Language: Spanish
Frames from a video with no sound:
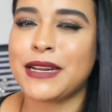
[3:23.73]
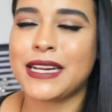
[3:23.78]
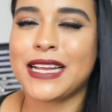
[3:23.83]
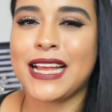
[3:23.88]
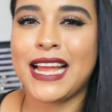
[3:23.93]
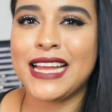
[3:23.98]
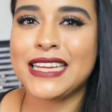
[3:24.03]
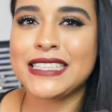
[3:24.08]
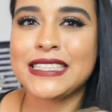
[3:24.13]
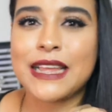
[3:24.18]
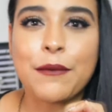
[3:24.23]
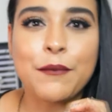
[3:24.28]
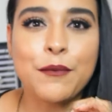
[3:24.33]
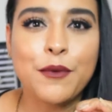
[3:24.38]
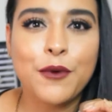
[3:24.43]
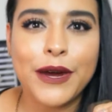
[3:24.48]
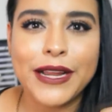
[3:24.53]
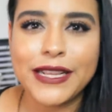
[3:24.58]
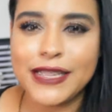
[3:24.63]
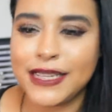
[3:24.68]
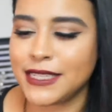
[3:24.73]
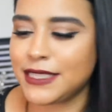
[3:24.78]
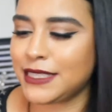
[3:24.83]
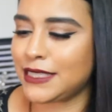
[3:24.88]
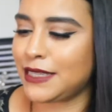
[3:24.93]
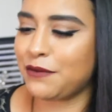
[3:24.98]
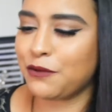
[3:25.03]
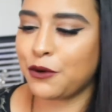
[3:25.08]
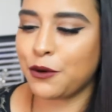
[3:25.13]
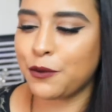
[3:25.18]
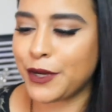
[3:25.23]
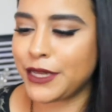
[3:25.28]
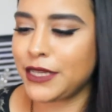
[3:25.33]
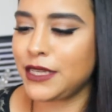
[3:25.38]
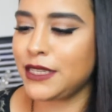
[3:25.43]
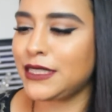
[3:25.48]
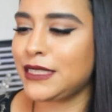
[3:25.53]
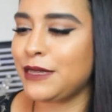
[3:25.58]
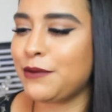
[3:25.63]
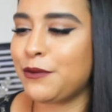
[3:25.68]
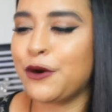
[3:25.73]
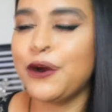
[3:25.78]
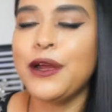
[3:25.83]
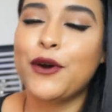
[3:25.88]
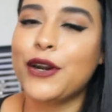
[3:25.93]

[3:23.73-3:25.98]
marca es buenísimo, buenísimo.